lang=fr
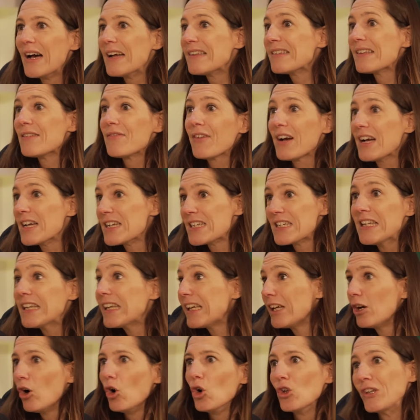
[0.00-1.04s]
assez fragile
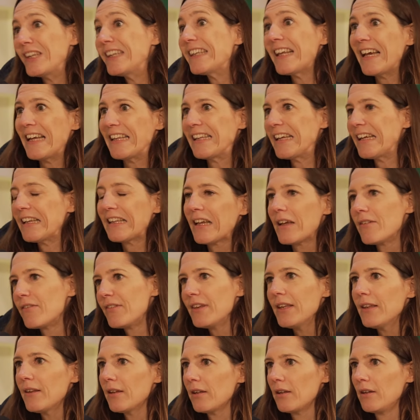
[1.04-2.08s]
qui grandit très très très
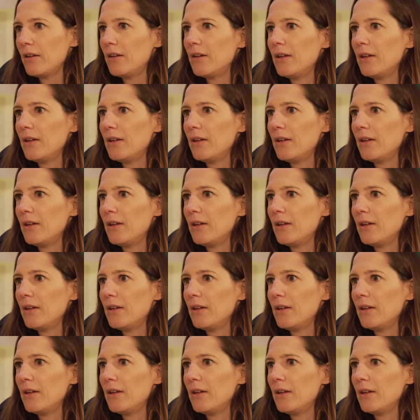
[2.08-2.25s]
vite.